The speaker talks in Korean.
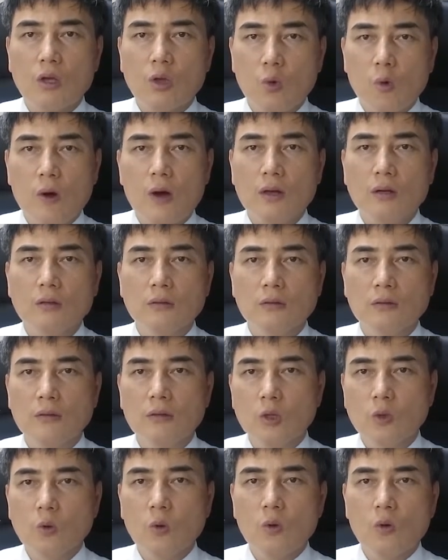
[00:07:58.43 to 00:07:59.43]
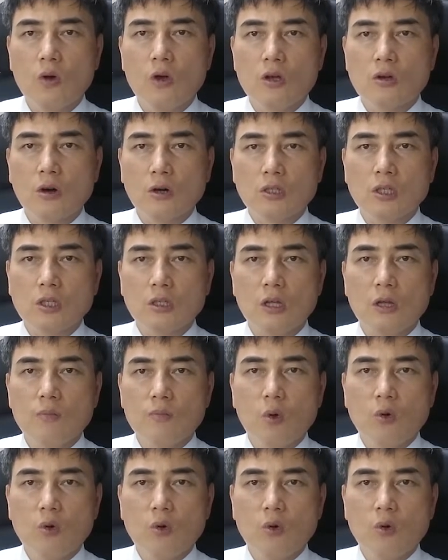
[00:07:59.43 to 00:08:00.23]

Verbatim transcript: 교황, 또 거짓된